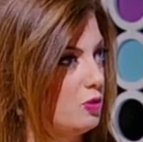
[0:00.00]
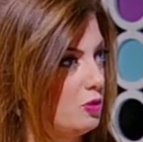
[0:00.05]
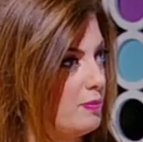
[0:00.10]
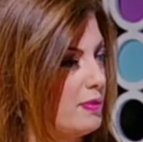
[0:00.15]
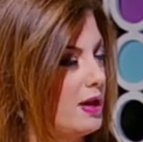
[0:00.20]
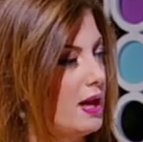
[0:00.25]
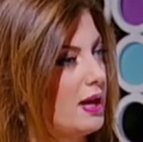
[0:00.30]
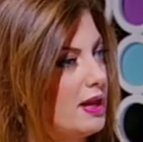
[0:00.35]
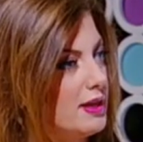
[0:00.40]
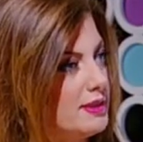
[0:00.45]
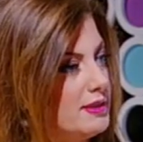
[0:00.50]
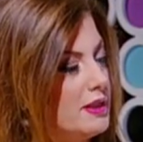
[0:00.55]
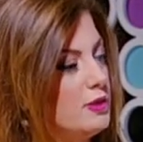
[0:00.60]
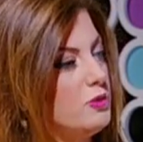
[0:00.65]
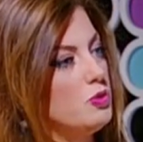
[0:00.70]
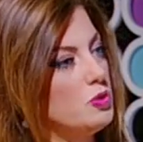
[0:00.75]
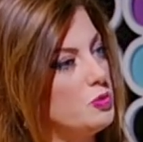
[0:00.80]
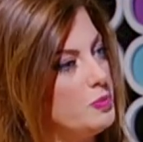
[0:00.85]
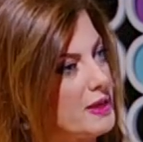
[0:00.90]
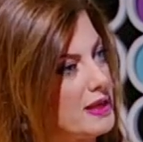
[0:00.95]
كل ما اخذنا
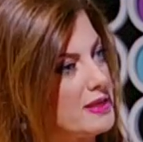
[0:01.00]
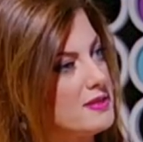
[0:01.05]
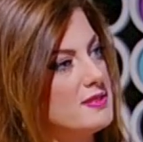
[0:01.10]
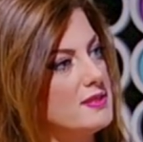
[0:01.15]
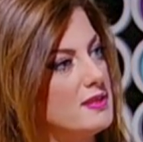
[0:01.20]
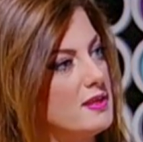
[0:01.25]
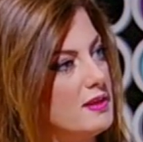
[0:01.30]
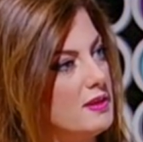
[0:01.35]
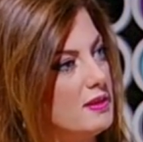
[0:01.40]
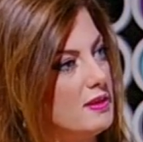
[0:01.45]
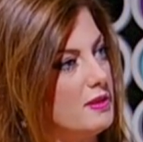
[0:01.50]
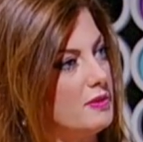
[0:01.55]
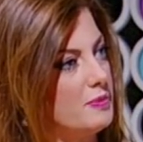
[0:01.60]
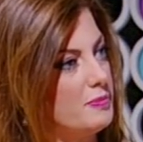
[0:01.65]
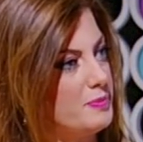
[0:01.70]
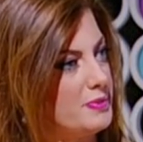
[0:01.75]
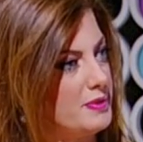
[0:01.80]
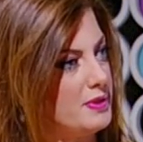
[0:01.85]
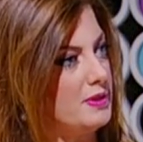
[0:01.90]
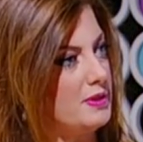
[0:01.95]
اليود بياثر
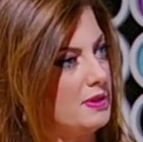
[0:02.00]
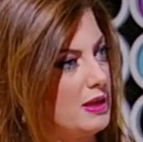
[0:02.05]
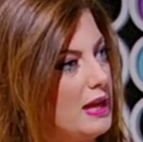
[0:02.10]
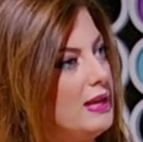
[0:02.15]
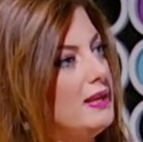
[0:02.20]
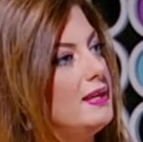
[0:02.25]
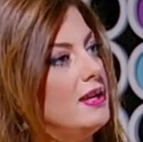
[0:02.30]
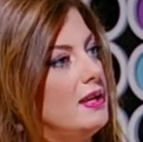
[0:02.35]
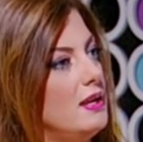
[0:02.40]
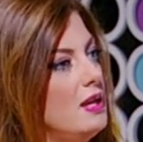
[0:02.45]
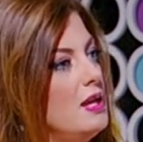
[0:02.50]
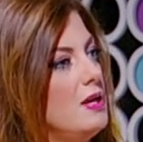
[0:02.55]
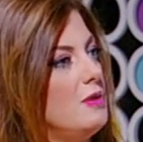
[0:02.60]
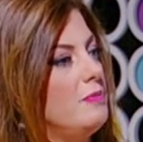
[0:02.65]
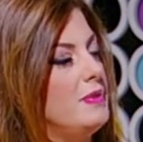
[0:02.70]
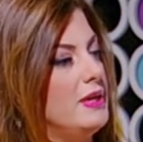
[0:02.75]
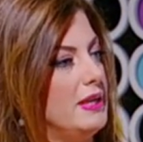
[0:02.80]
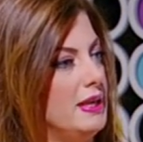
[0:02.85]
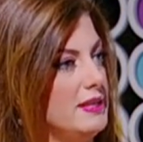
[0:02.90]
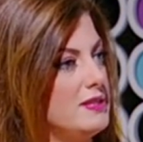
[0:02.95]
بيقلل
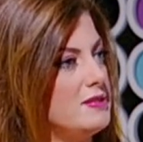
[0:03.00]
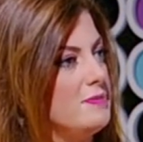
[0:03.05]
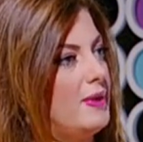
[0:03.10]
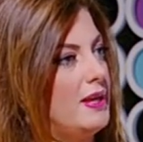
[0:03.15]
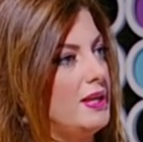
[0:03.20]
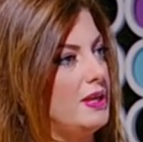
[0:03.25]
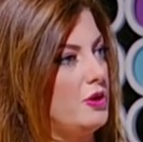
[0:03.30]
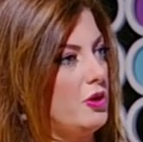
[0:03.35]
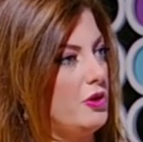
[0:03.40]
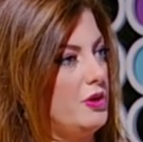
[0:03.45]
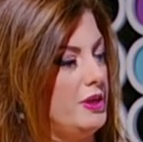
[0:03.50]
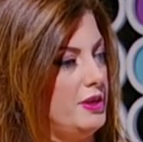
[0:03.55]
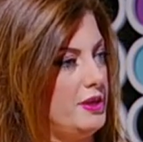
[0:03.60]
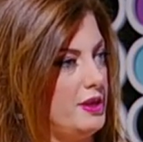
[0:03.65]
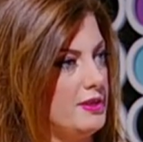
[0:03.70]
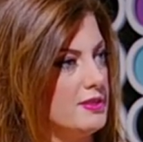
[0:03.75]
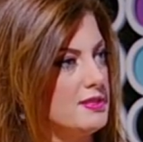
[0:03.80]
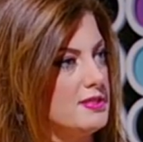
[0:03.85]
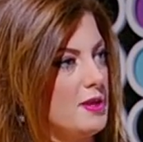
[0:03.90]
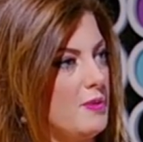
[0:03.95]
من احتمال انه نحن
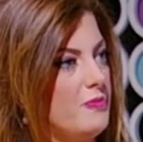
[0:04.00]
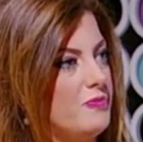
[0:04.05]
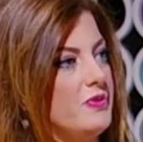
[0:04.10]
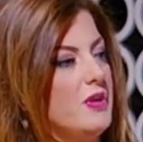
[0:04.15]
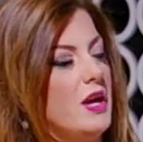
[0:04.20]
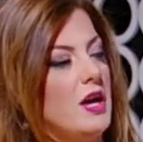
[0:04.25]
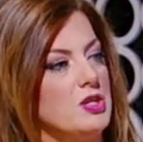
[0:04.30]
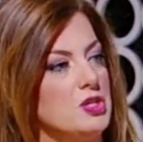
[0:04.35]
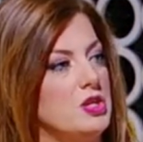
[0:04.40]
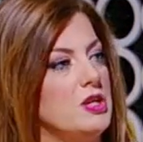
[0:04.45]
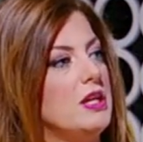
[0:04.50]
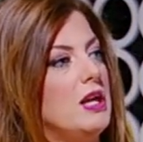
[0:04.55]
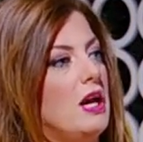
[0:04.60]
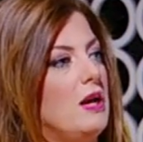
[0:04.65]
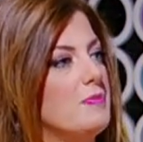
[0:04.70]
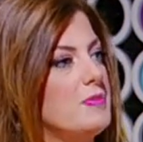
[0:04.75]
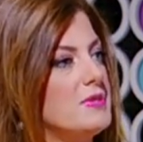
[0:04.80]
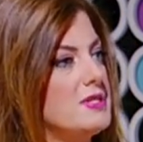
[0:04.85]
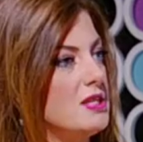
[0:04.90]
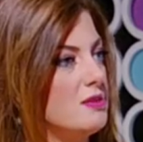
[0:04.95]
ننصاب فيها عشان هيك
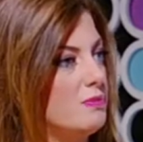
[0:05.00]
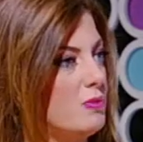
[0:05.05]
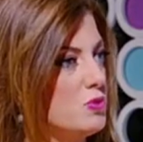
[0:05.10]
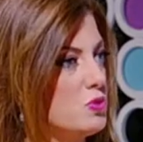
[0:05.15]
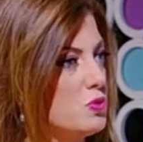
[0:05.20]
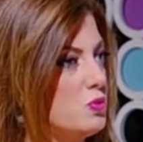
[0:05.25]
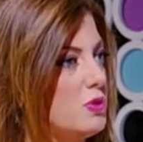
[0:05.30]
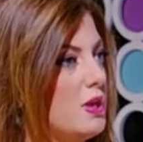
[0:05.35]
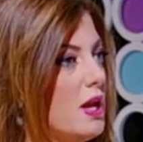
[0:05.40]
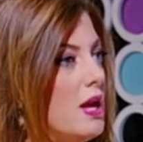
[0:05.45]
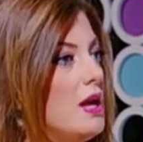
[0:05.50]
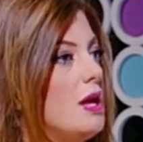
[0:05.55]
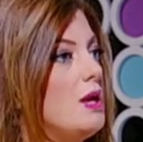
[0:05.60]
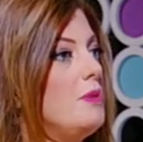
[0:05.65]
عم بيصير موجود